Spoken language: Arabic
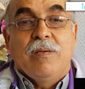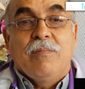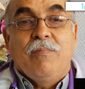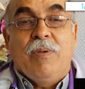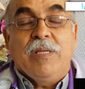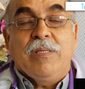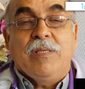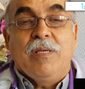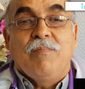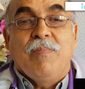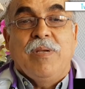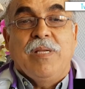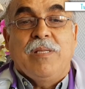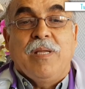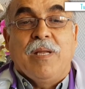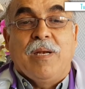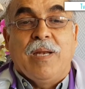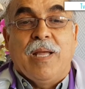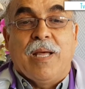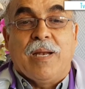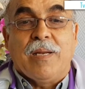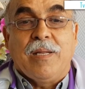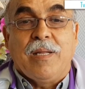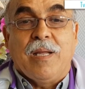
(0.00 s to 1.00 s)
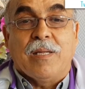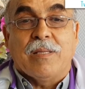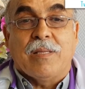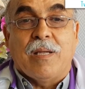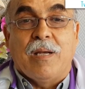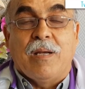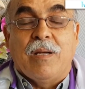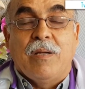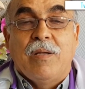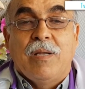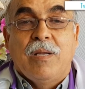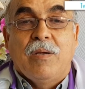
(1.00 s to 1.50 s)
بعدين ما يدير لا
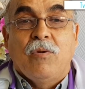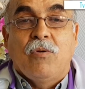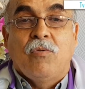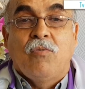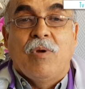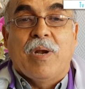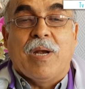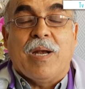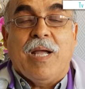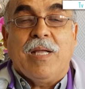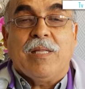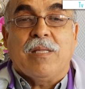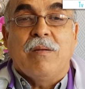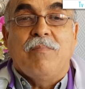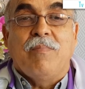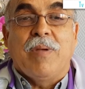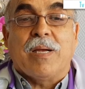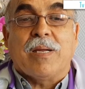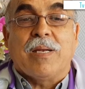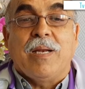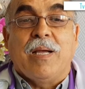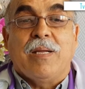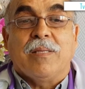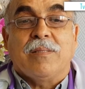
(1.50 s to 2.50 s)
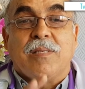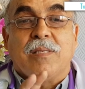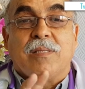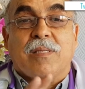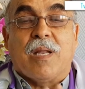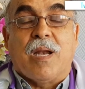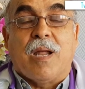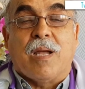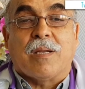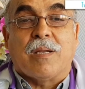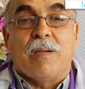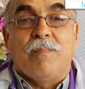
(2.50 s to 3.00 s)
رياضه وين راحت الماكله
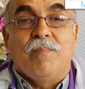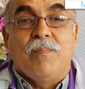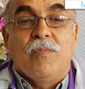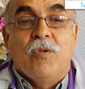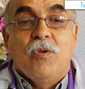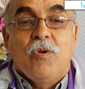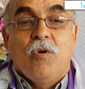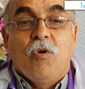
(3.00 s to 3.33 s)
تتراكم